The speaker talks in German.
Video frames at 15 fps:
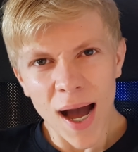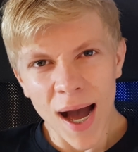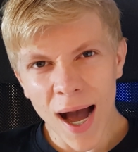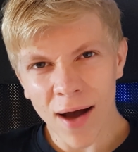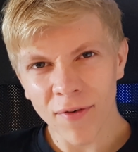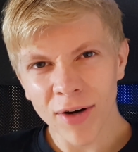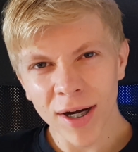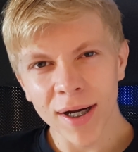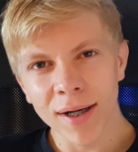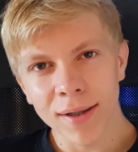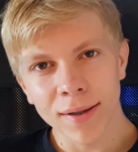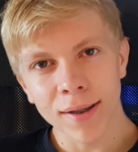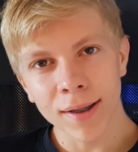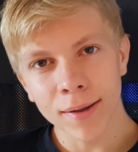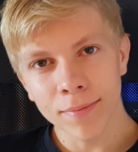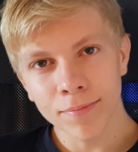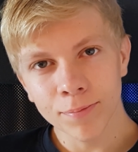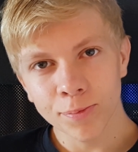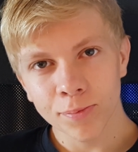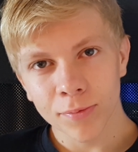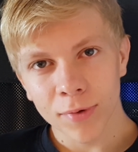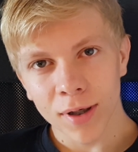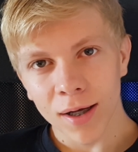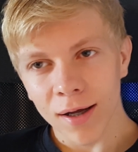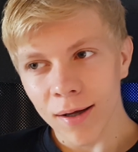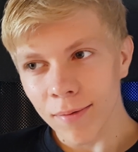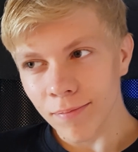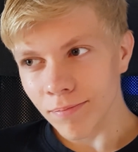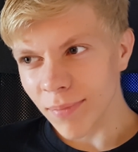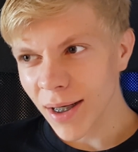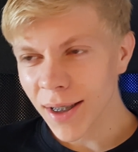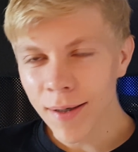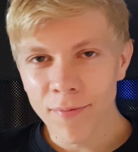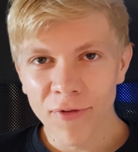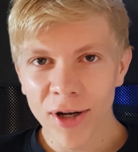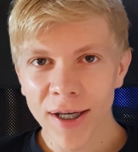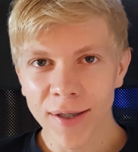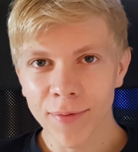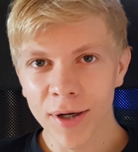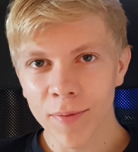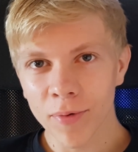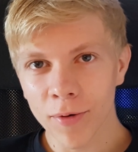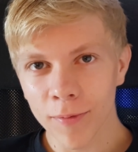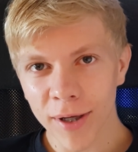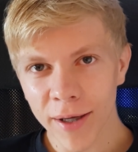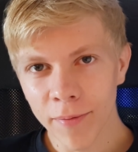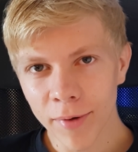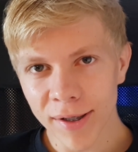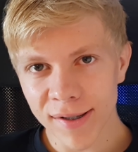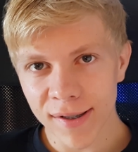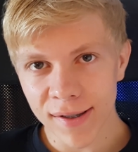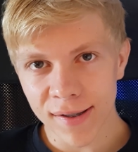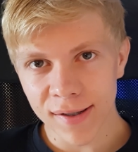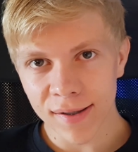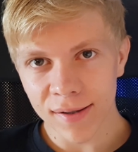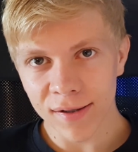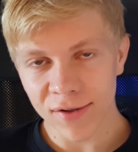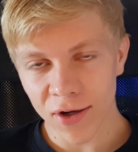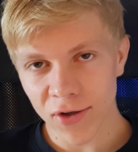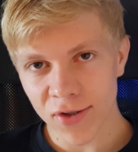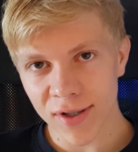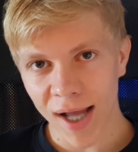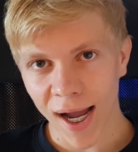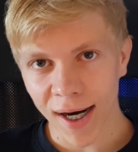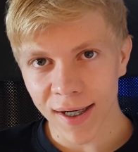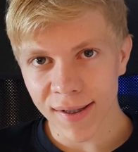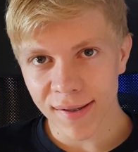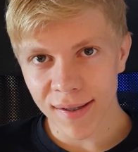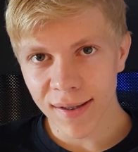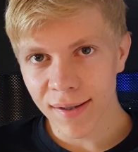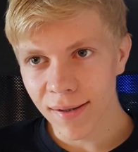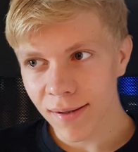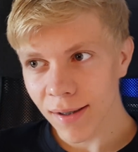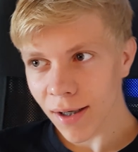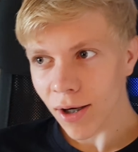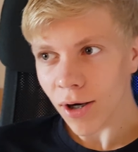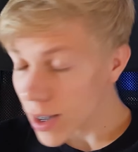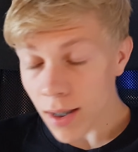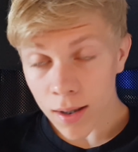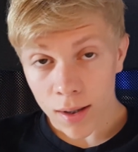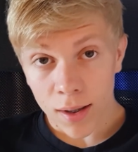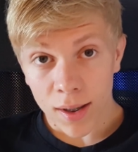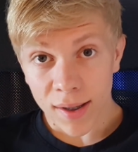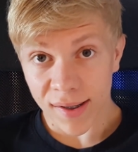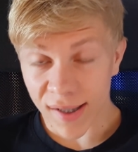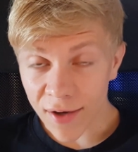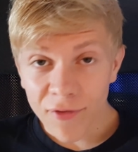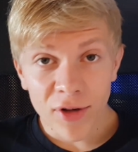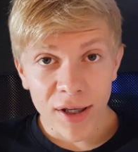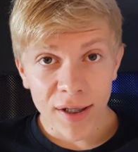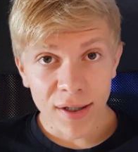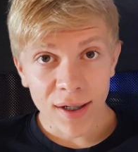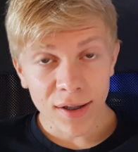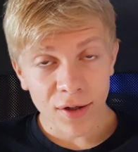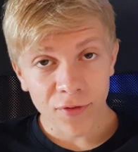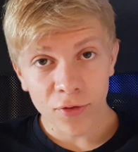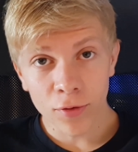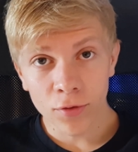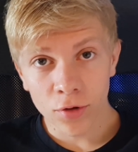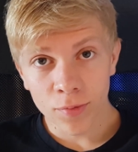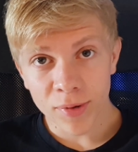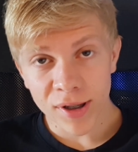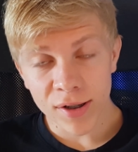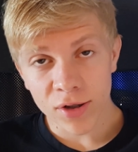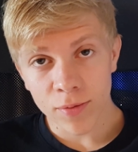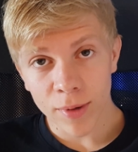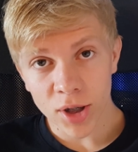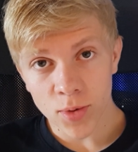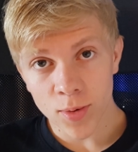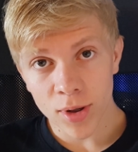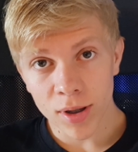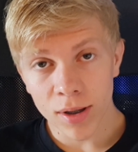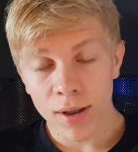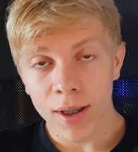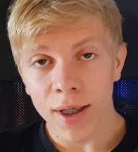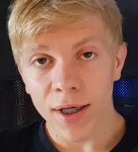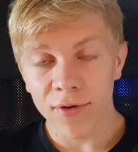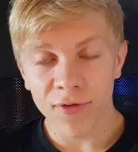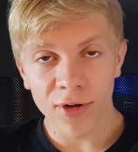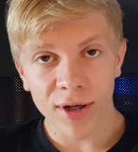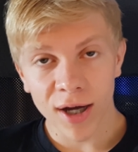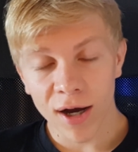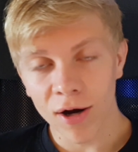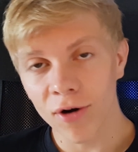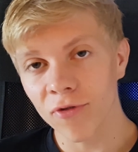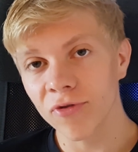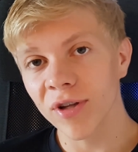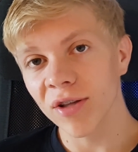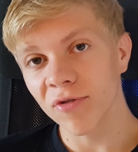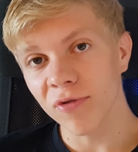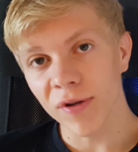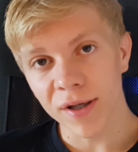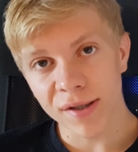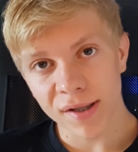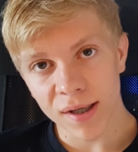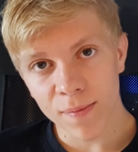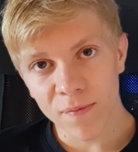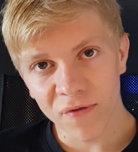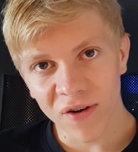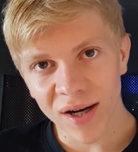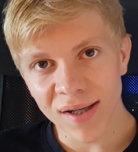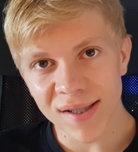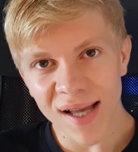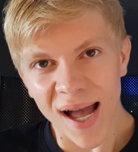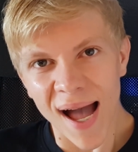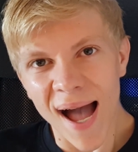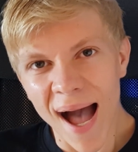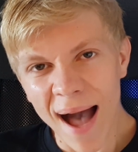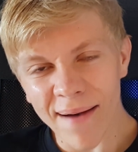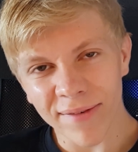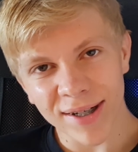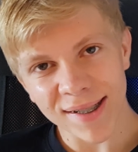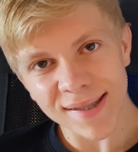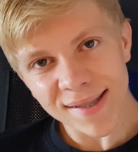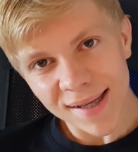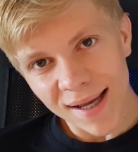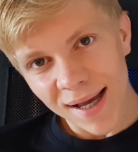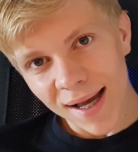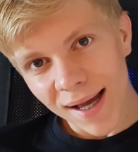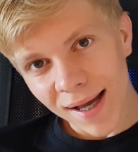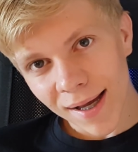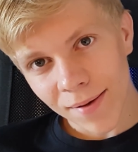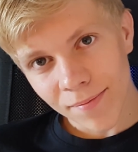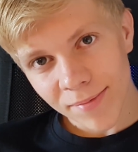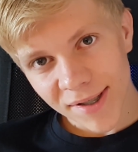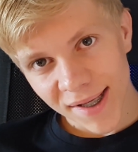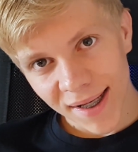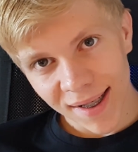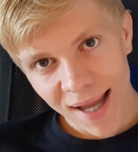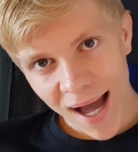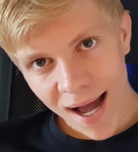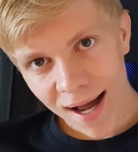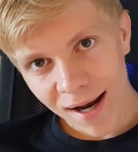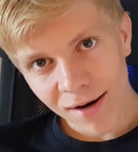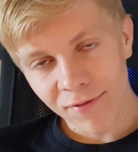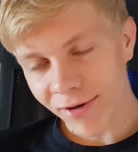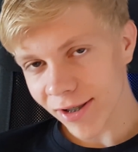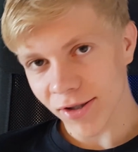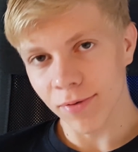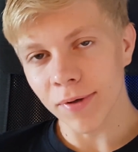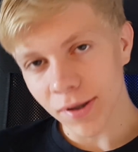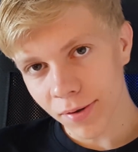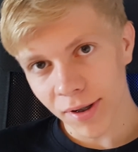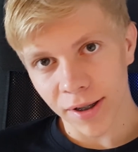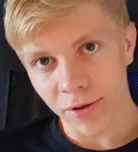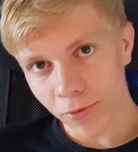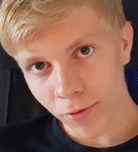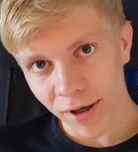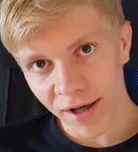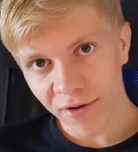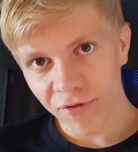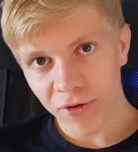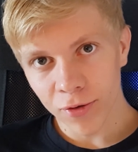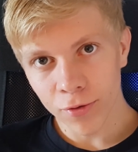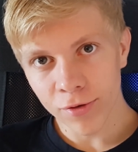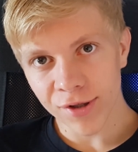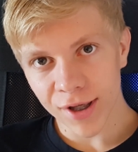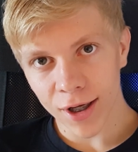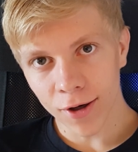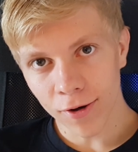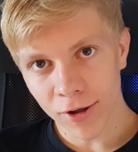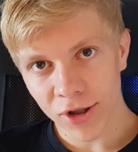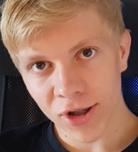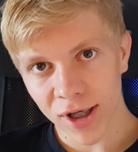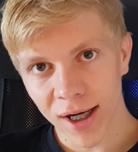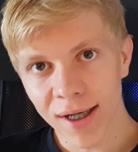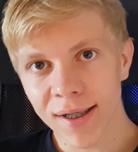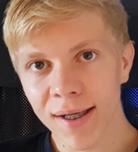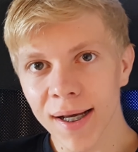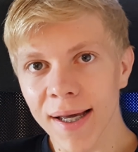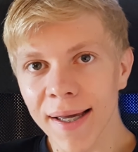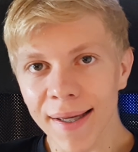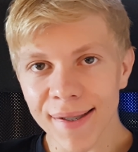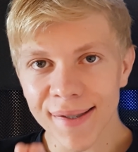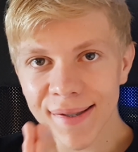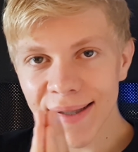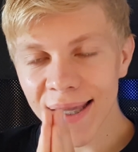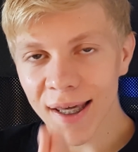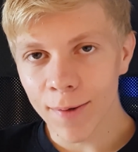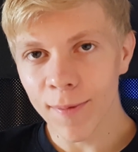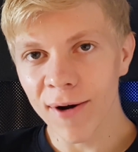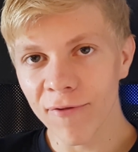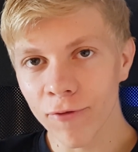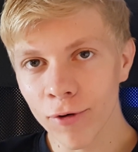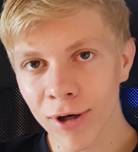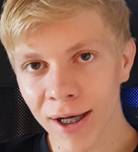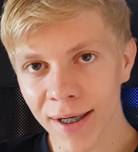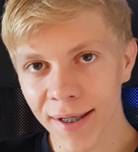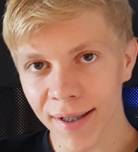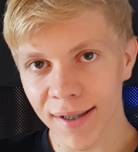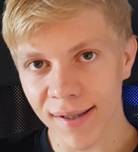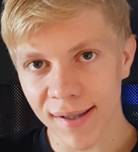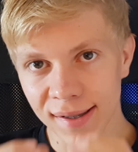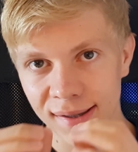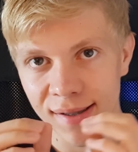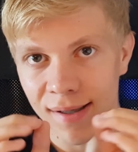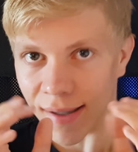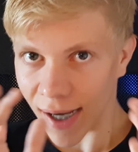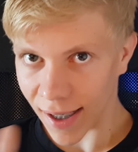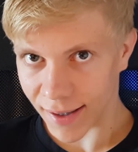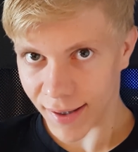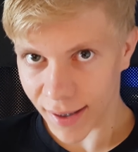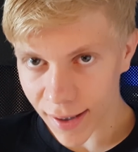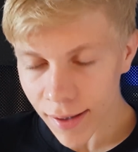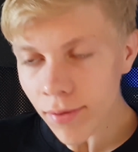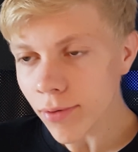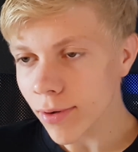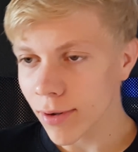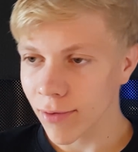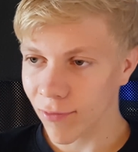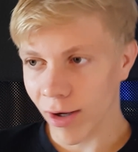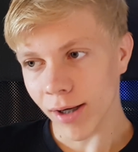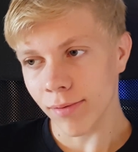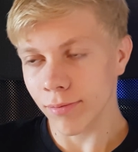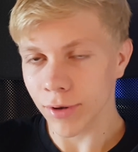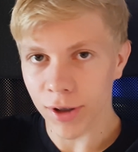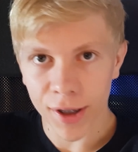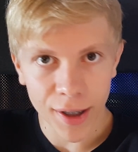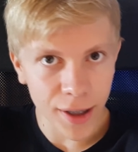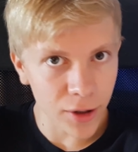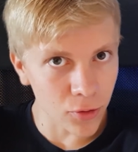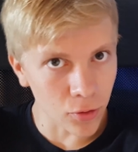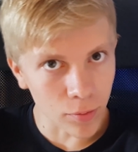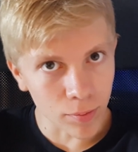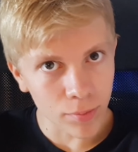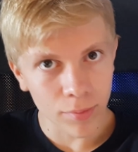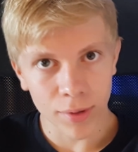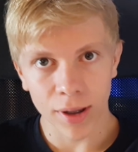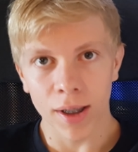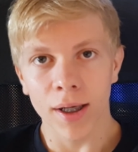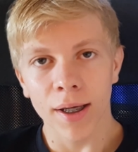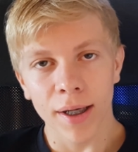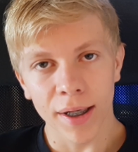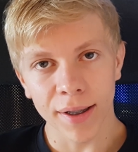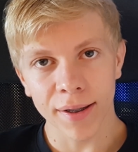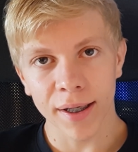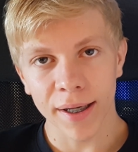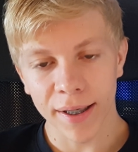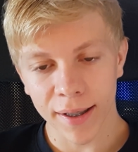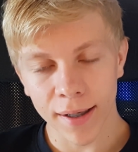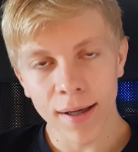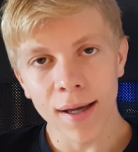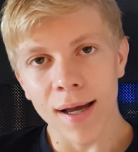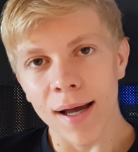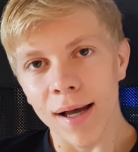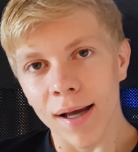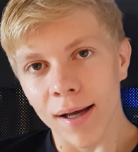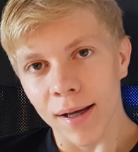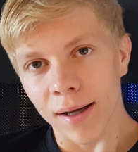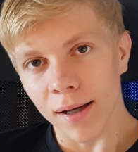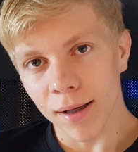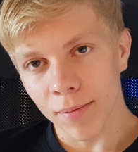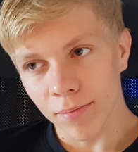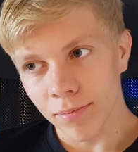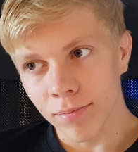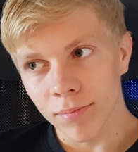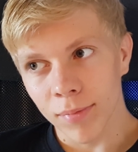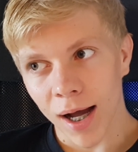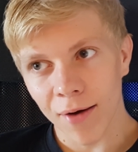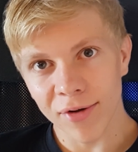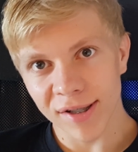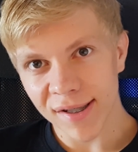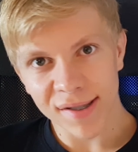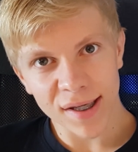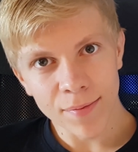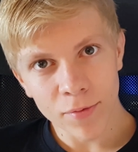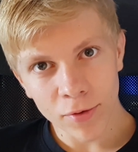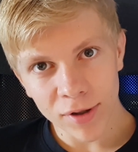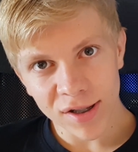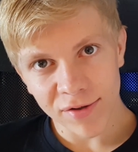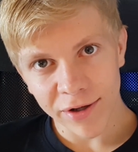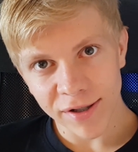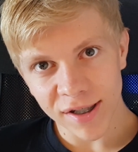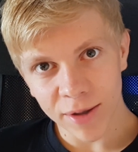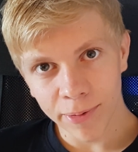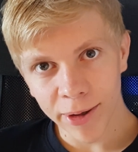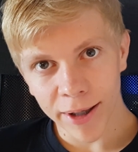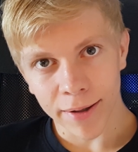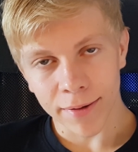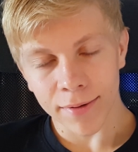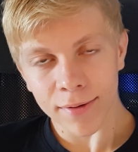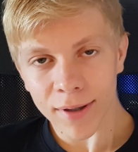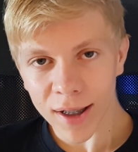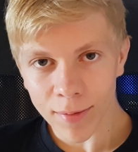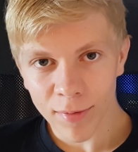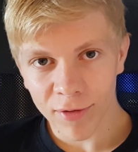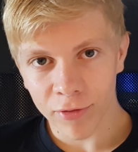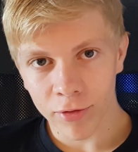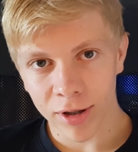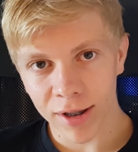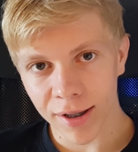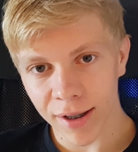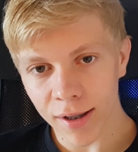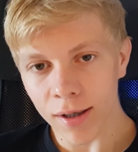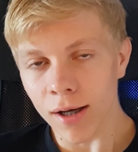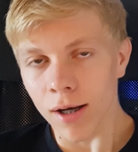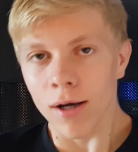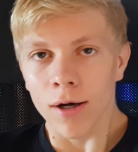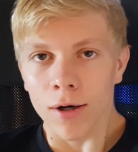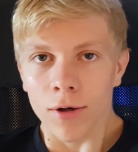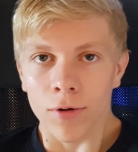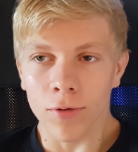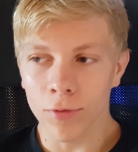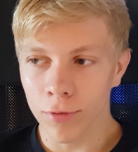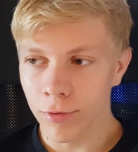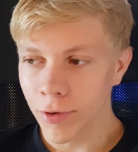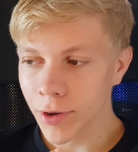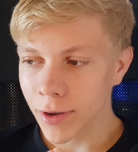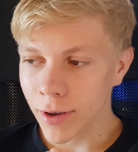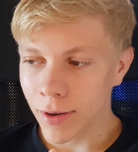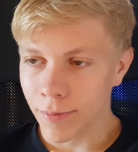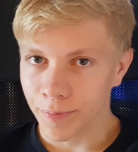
Aber ähm, manche haben vielleicht damit ein Problem, es ist 2018 sehr viele Inhalte auf YouTube sind zum Beispiel in VK, auf Netflix ebenfalls. Aber das ähm, Signal, was zum Beispiel der ORF in Österreich ausstrahlt, ist nicht mal Full HD. Das ist HD, weil steht ja eh oben in der Ecke. Ähm, aber es ist 720p, nicht mal Full HD. Und